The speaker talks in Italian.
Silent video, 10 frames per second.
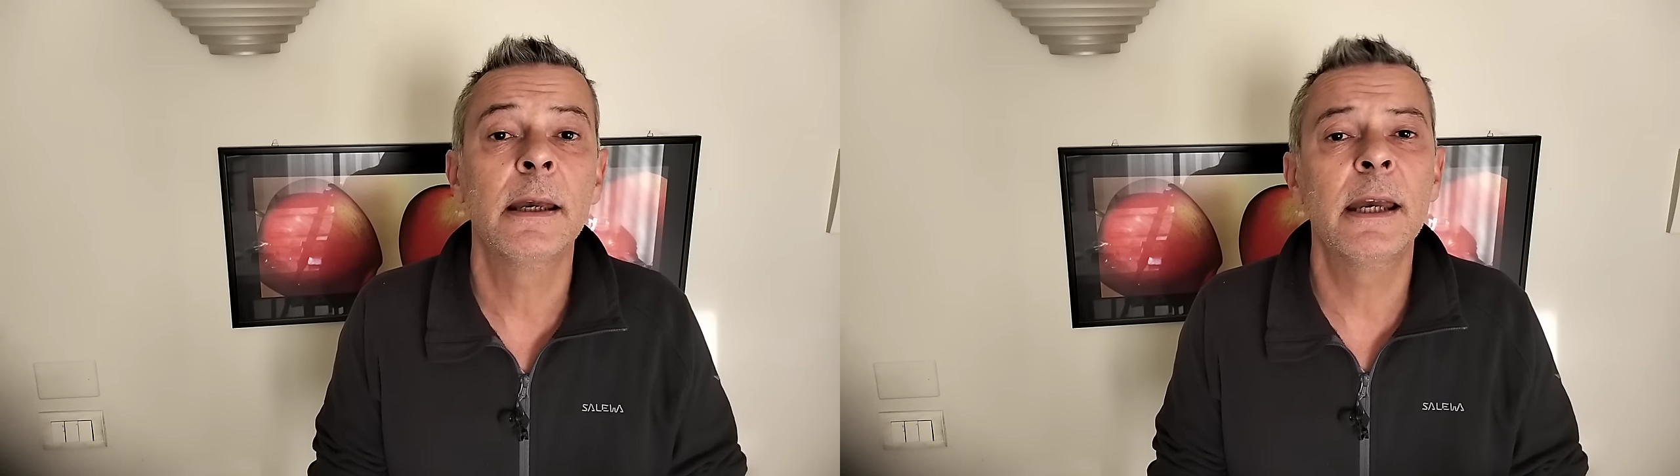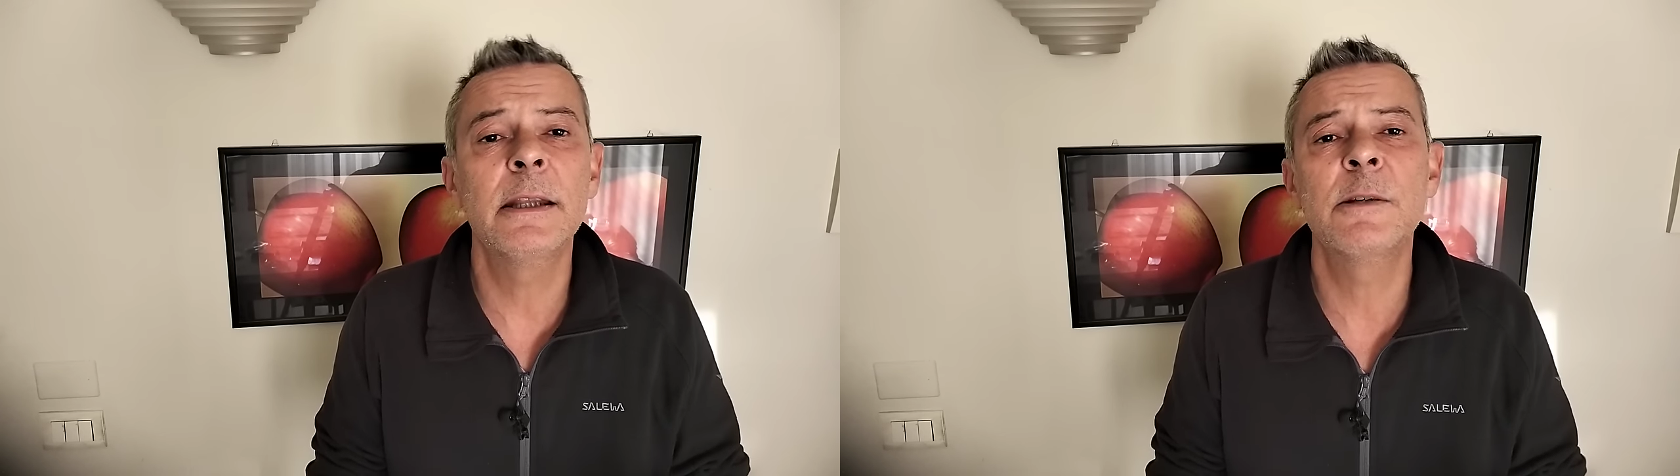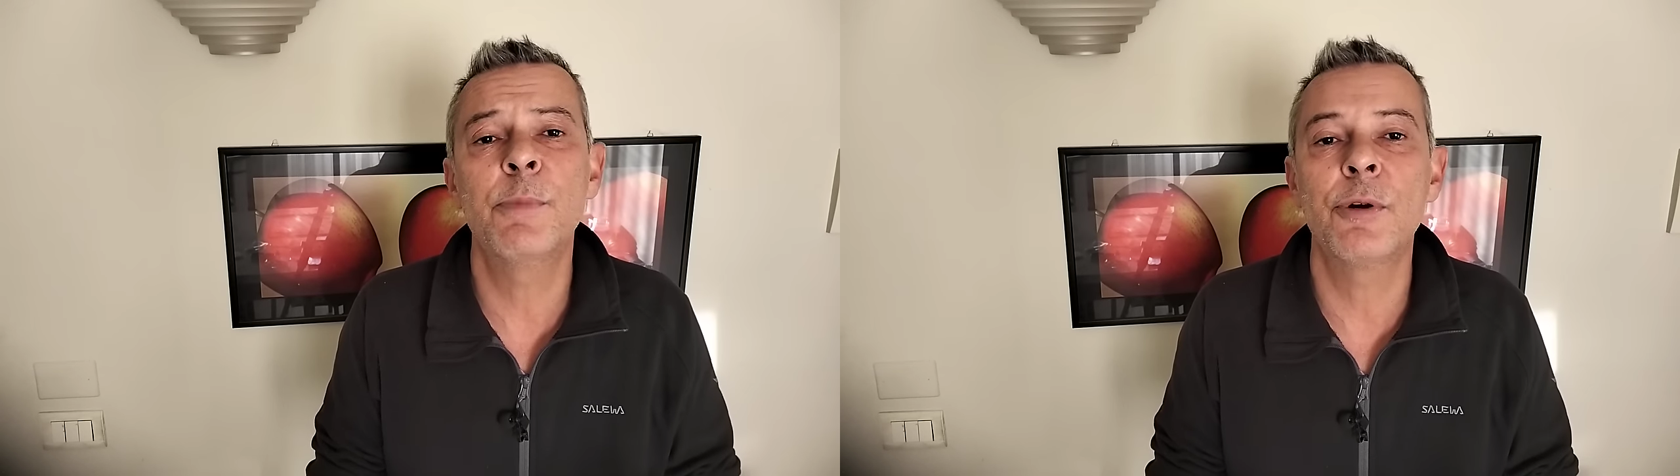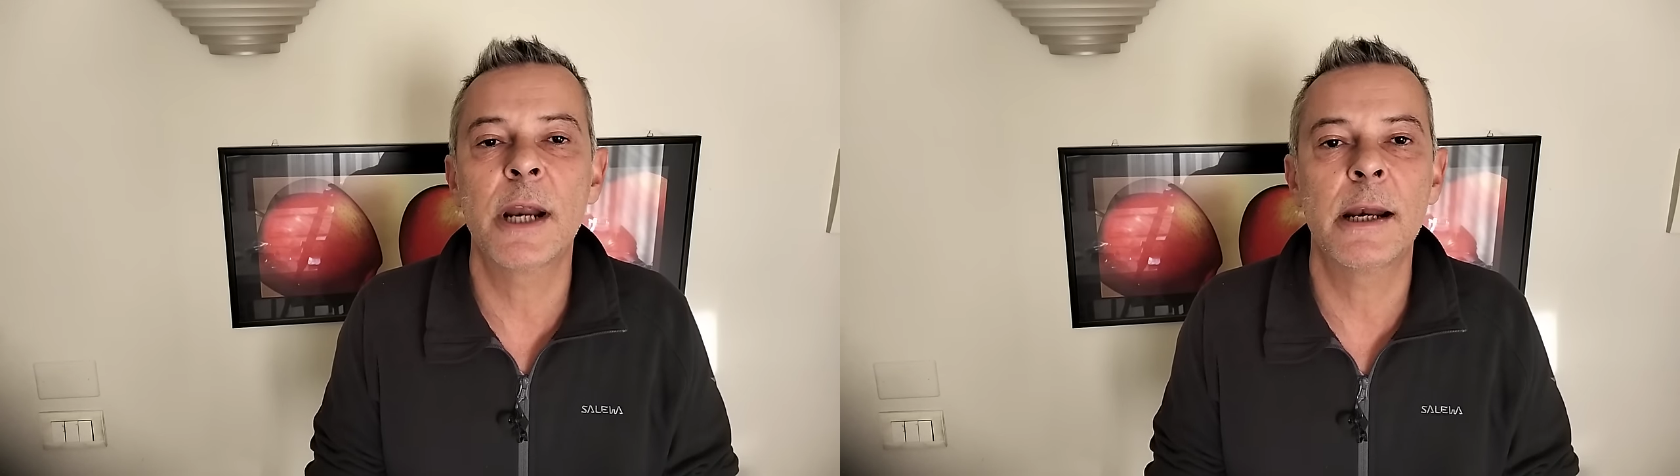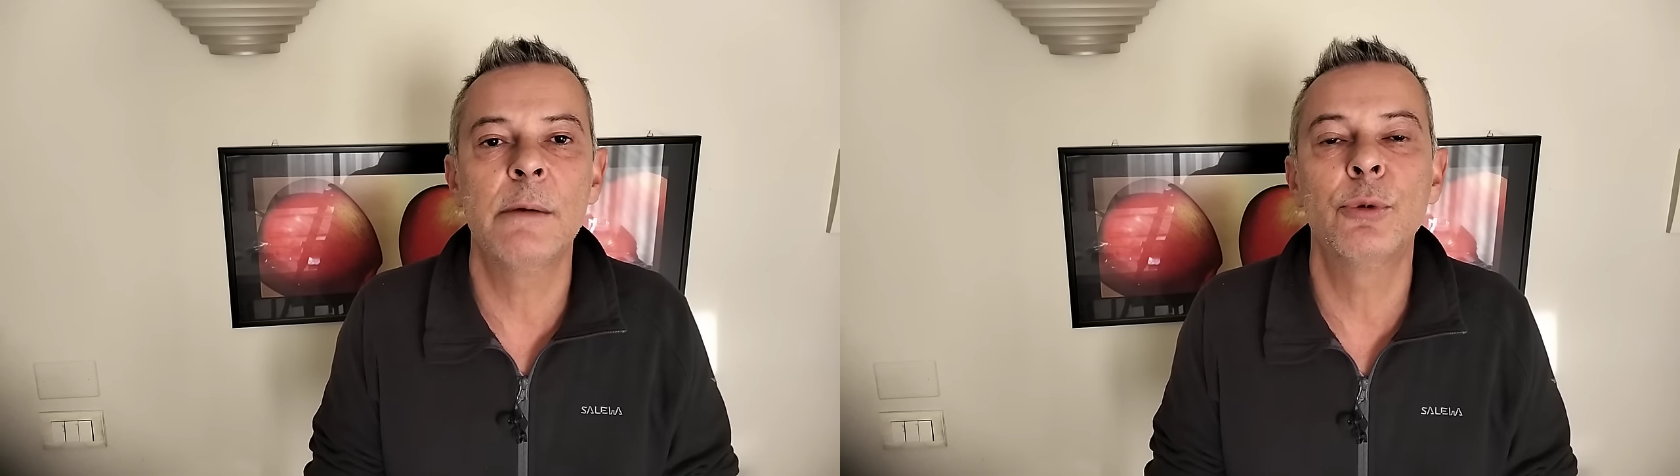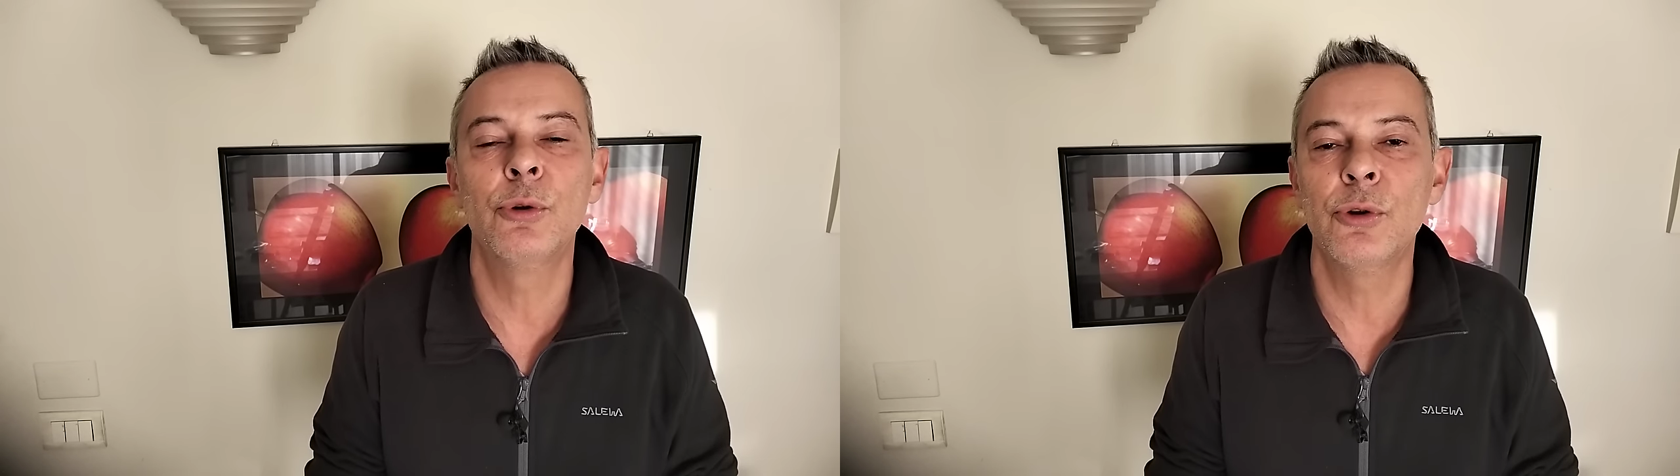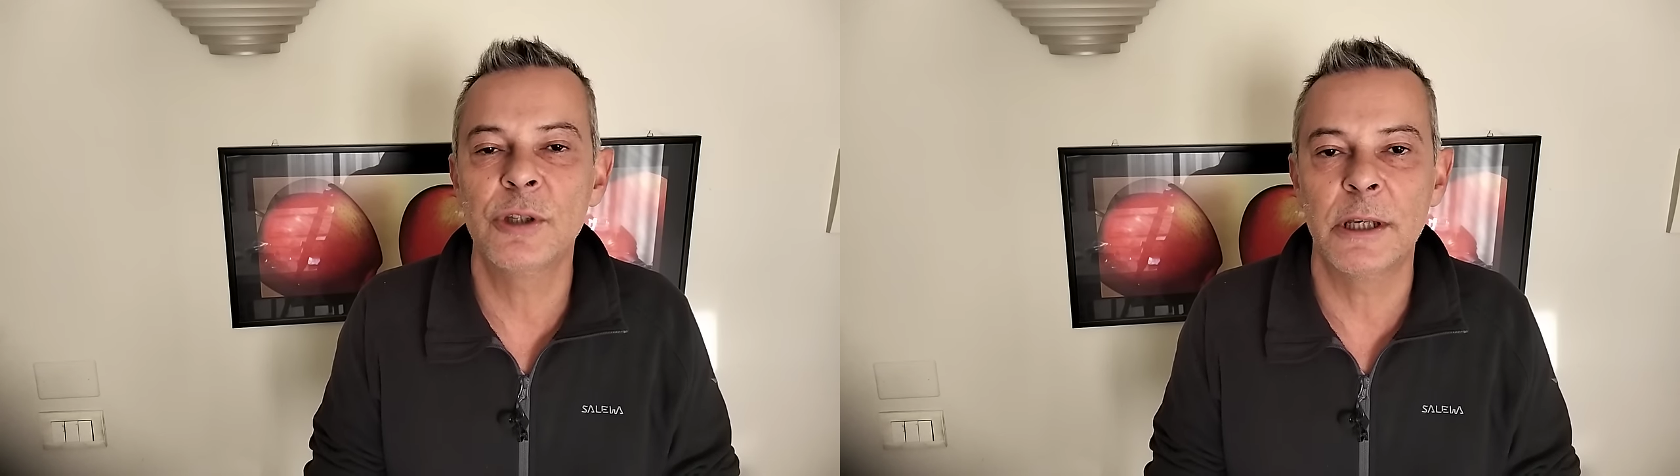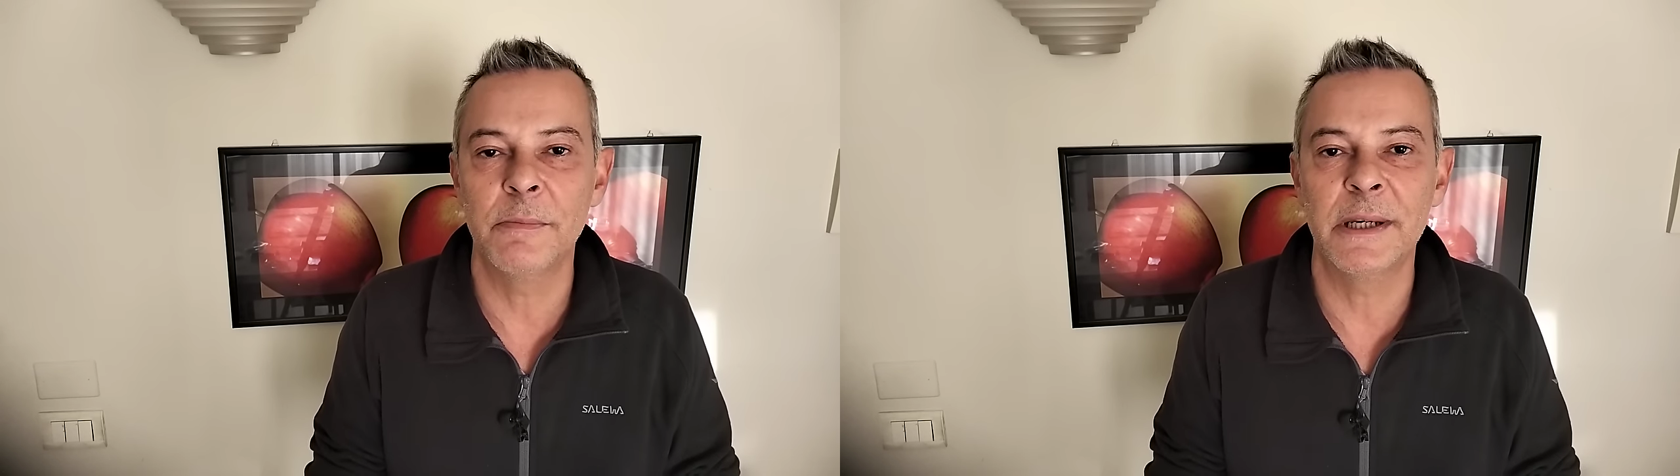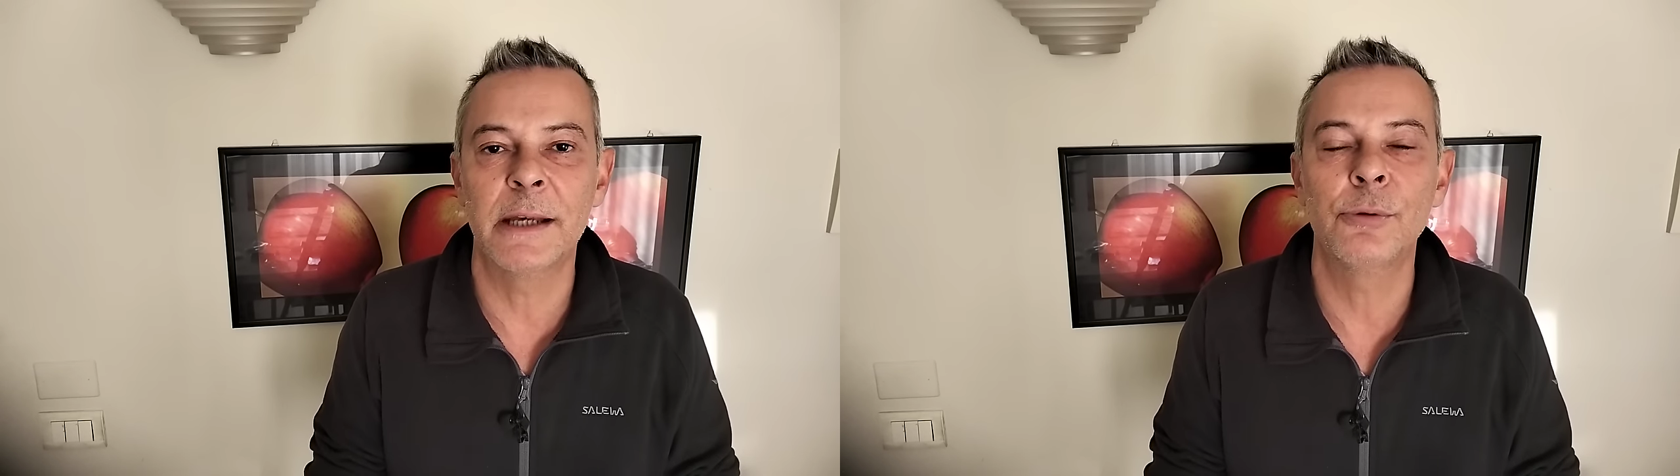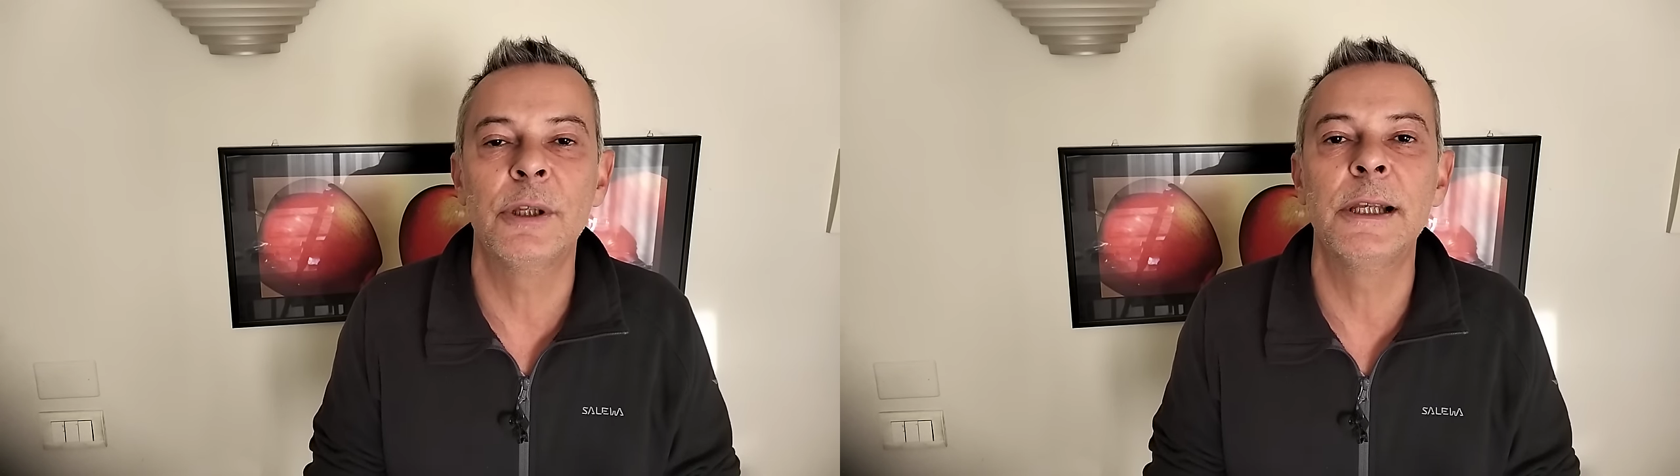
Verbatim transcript: ed esplorare il mondo sterminato